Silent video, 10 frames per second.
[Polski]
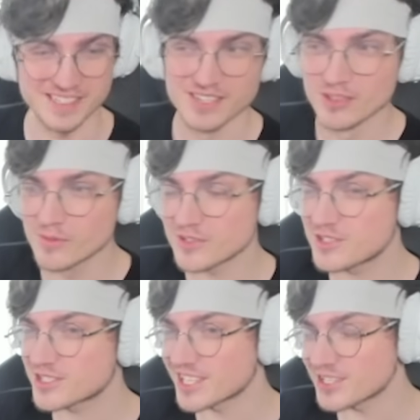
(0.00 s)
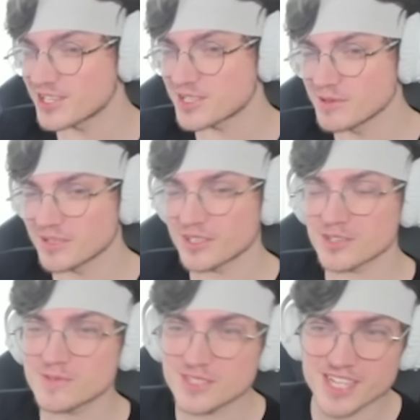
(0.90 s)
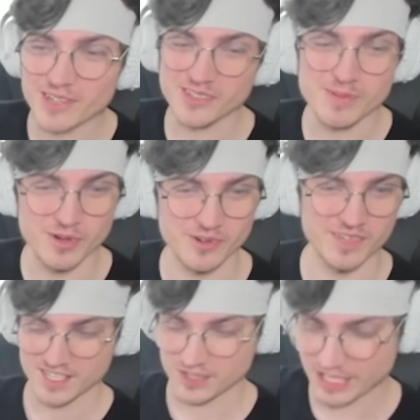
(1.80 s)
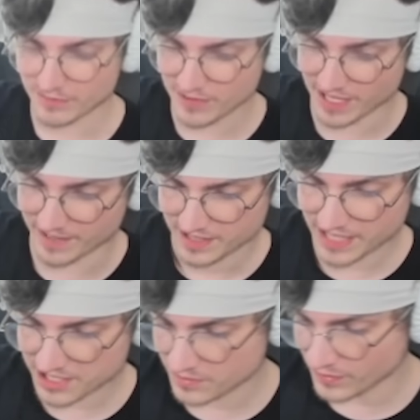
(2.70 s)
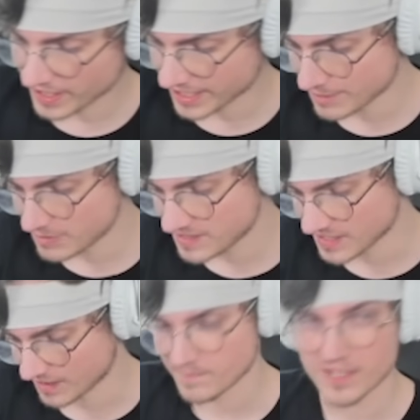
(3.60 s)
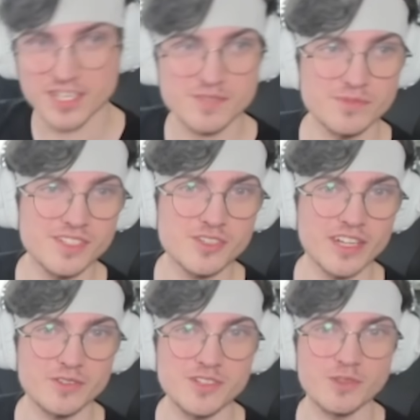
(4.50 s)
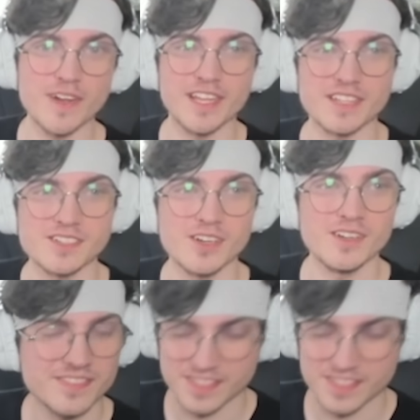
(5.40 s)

no mówię ci, 40 minut i choćbym chciał, to nie mogłem. Da, chwila. Jak się otwiera kanabisa? Takaś muzyczka do chillowania, co?